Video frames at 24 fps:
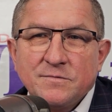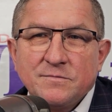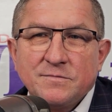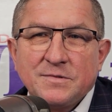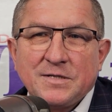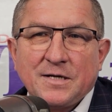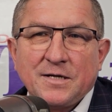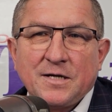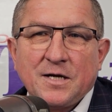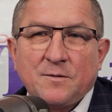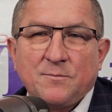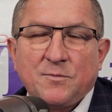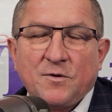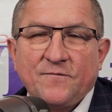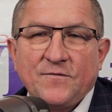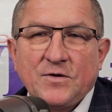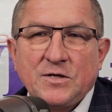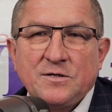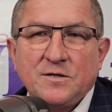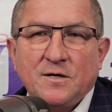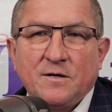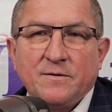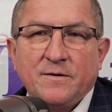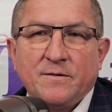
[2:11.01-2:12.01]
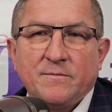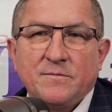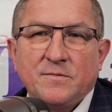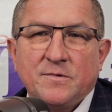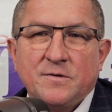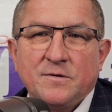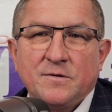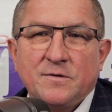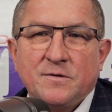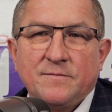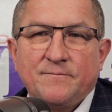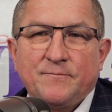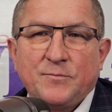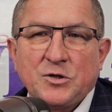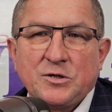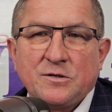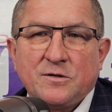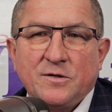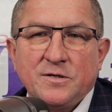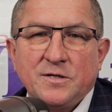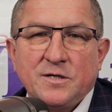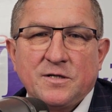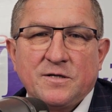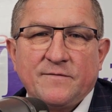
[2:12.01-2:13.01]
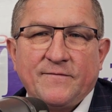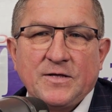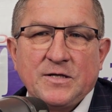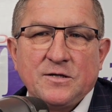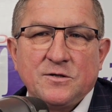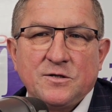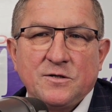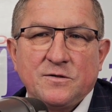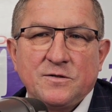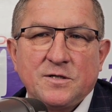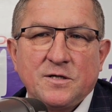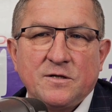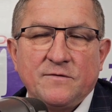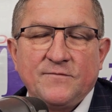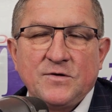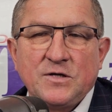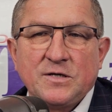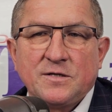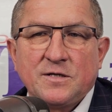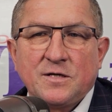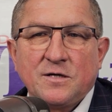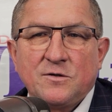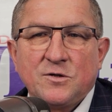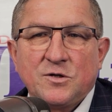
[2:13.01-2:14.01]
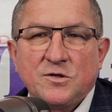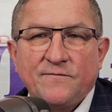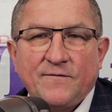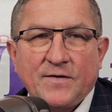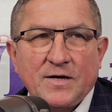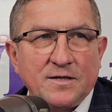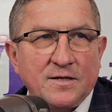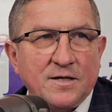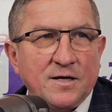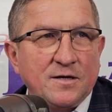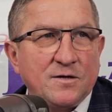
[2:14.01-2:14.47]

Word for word: tak jak powiedziałem, e, pod koniec 2024,